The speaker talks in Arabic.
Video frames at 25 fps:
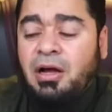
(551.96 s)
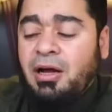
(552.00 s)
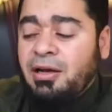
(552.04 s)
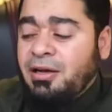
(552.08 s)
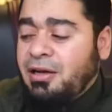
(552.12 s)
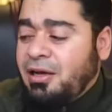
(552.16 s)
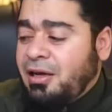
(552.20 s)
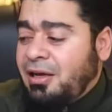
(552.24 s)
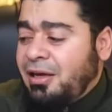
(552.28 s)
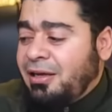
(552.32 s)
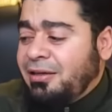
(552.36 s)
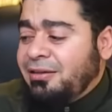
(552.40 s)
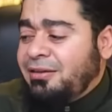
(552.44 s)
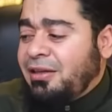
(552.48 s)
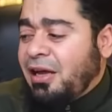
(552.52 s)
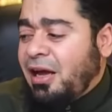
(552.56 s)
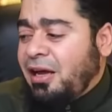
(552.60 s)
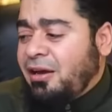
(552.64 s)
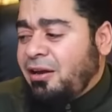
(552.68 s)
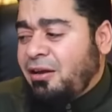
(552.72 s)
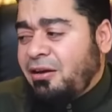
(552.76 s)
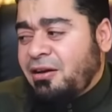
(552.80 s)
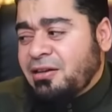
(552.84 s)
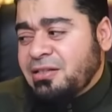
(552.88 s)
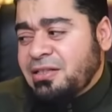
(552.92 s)
انا انت
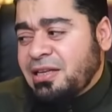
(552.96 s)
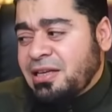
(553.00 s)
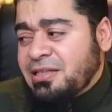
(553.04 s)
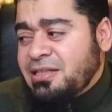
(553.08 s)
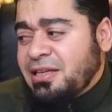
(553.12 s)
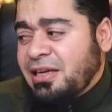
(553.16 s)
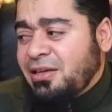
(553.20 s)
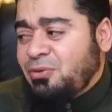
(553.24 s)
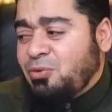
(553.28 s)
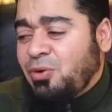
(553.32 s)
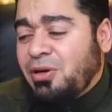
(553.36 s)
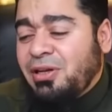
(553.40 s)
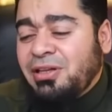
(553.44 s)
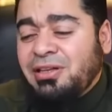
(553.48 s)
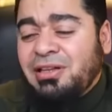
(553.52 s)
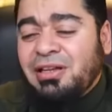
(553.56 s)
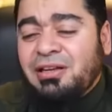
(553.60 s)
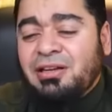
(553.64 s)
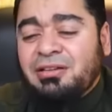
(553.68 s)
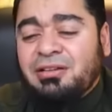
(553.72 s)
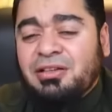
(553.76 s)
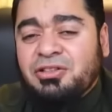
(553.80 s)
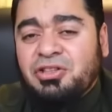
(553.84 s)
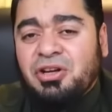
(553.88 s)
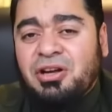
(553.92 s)
على راسي يا سيد وليد
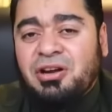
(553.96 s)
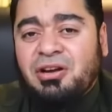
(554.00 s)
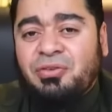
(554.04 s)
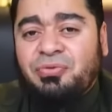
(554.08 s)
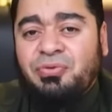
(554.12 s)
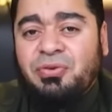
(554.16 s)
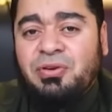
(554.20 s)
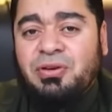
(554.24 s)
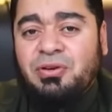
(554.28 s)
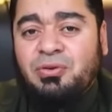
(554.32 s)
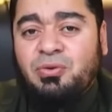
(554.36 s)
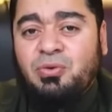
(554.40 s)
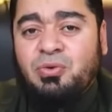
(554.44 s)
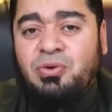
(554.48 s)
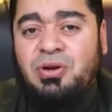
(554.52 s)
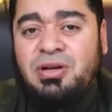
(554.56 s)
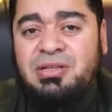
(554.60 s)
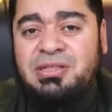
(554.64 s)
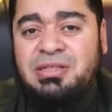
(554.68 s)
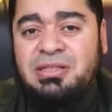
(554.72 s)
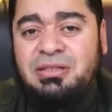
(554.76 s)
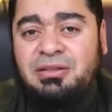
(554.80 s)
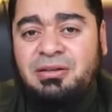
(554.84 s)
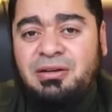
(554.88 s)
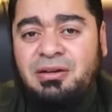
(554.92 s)
انا اتشرف ان نكون
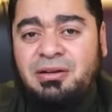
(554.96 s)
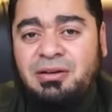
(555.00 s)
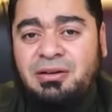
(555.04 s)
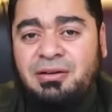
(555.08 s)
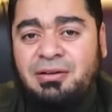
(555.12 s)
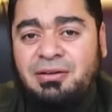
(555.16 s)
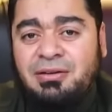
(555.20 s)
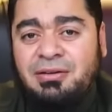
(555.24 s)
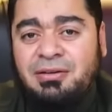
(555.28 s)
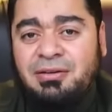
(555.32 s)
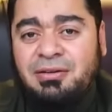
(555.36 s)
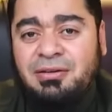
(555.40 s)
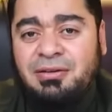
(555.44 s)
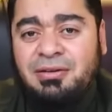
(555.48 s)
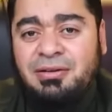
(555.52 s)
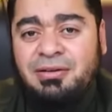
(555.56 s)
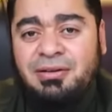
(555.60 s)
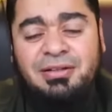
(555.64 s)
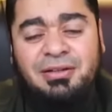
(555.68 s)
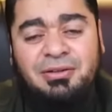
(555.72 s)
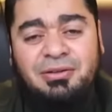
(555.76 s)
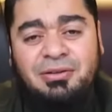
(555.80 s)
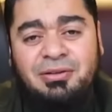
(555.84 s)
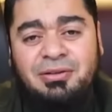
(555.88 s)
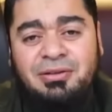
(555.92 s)
اصدقاء
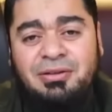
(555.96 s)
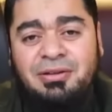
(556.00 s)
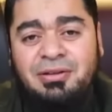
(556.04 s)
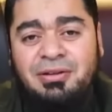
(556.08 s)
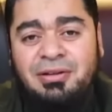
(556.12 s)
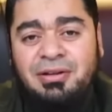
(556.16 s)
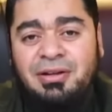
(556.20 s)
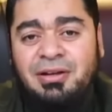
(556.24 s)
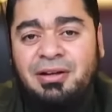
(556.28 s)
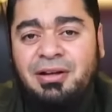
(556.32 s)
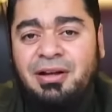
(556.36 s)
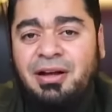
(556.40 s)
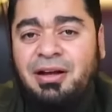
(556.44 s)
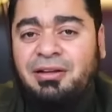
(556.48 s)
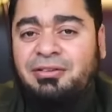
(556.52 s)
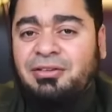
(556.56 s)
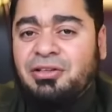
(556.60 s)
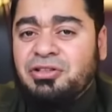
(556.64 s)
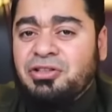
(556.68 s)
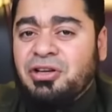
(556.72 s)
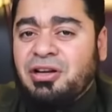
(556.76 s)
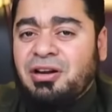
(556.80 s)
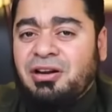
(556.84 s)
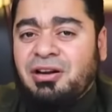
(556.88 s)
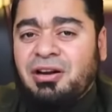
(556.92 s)
انت شو تقول؟
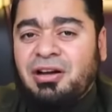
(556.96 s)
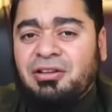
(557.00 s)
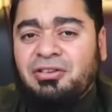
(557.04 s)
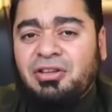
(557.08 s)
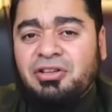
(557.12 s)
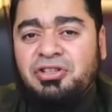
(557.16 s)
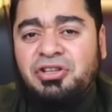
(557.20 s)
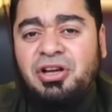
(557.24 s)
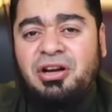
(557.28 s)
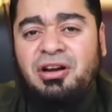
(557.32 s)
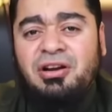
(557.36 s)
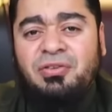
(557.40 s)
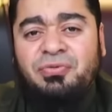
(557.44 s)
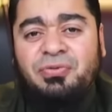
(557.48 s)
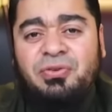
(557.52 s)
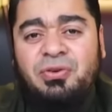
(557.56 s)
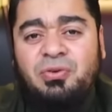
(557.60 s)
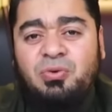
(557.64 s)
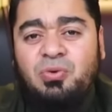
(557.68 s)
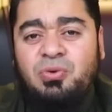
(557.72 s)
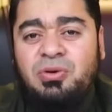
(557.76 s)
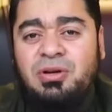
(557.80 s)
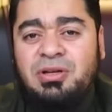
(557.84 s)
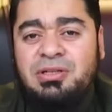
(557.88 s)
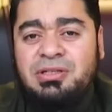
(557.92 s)
تقول
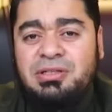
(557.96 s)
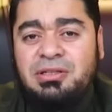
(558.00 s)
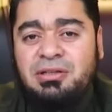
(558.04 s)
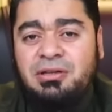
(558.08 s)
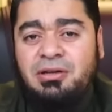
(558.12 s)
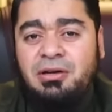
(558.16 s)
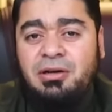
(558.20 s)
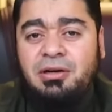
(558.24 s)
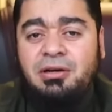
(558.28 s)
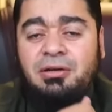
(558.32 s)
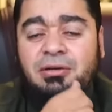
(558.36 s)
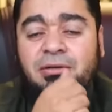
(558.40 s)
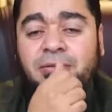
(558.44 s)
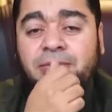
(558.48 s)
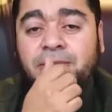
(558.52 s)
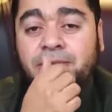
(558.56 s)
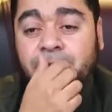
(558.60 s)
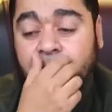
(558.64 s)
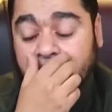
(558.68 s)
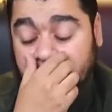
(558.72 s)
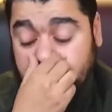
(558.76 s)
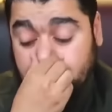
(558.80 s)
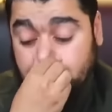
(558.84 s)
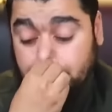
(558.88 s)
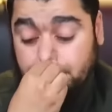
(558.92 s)
اتشرف منها
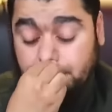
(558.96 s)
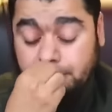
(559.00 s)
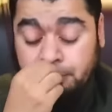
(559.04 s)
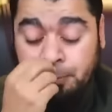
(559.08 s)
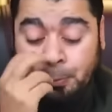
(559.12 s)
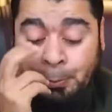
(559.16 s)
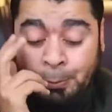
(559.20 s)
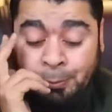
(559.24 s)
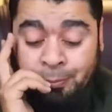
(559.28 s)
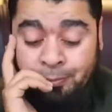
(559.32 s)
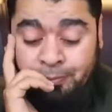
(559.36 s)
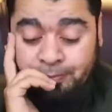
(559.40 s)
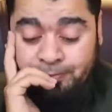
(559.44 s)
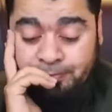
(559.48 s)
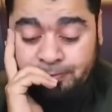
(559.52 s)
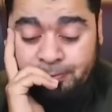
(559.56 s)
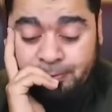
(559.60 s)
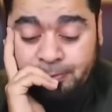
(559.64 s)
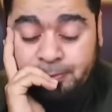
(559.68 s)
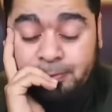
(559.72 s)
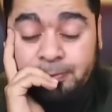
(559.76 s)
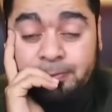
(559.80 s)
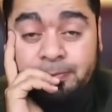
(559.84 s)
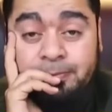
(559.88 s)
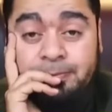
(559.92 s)
من من
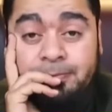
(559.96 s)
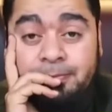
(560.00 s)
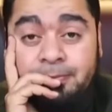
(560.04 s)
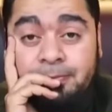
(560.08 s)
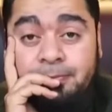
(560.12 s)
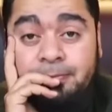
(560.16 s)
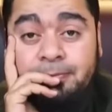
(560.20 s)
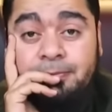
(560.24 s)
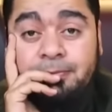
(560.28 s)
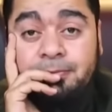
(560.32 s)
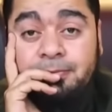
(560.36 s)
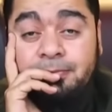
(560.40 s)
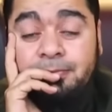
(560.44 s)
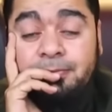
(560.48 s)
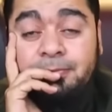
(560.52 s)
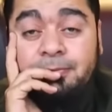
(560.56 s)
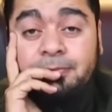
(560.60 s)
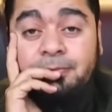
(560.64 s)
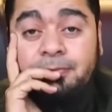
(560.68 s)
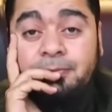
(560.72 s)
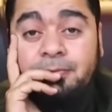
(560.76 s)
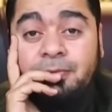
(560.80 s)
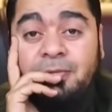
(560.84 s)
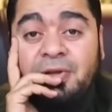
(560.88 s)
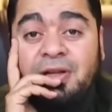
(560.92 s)
صديق لو
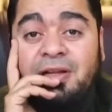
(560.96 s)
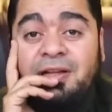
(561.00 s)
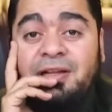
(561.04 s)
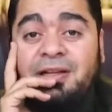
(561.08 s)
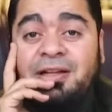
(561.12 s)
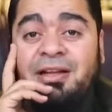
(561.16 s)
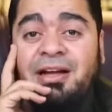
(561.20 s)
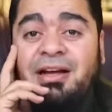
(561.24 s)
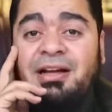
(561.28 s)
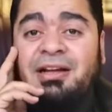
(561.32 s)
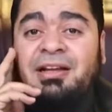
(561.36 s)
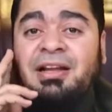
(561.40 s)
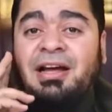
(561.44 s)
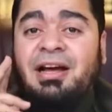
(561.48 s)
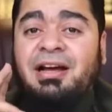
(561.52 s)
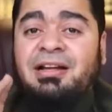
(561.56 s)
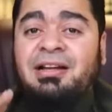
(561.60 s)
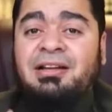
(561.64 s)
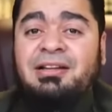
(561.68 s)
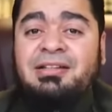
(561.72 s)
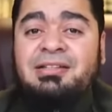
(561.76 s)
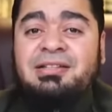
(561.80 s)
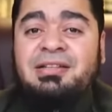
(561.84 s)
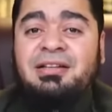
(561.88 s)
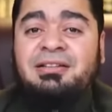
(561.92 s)
عدو اختار لا
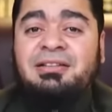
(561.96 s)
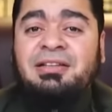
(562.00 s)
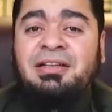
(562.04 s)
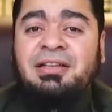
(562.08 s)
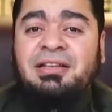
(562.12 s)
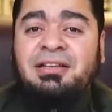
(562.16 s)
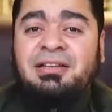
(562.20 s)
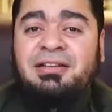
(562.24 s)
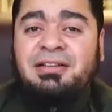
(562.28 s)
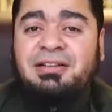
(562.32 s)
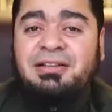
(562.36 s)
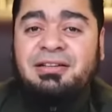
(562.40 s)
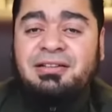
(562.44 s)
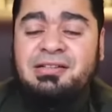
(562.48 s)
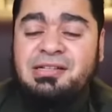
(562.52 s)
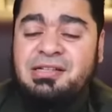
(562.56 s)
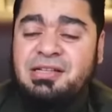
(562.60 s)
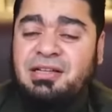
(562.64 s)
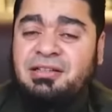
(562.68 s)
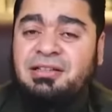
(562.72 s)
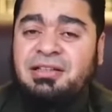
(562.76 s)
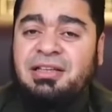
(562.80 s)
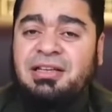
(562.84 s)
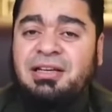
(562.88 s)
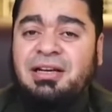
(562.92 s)
لا أه، صديق
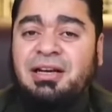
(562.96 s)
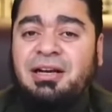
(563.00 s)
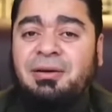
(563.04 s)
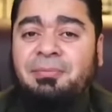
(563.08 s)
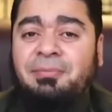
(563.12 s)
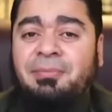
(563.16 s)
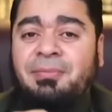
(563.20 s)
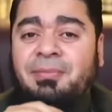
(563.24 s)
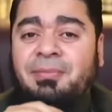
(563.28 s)
صديق